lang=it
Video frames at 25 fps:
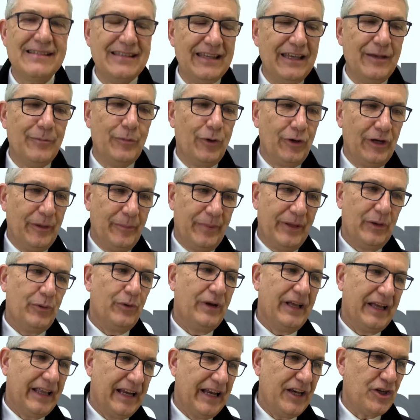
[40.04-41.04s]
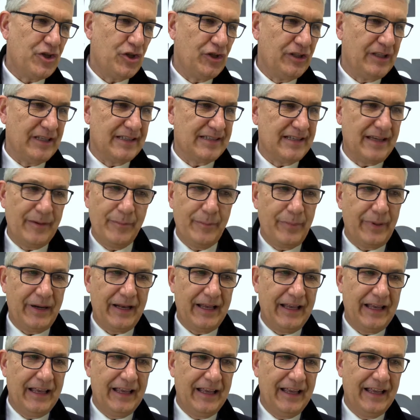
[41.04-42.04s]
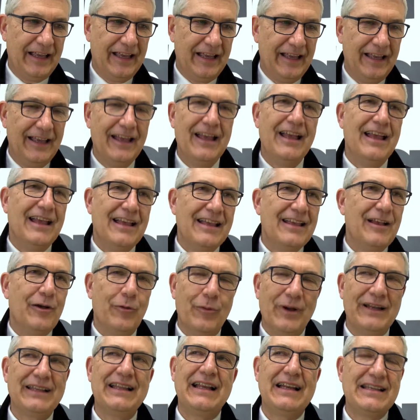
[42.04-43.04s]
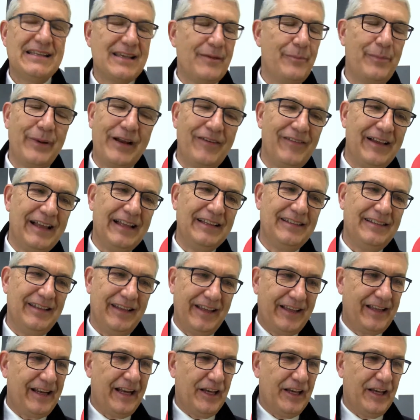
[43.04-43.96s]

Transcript: stimoli per una crescita sempre, guardare sempre avanti e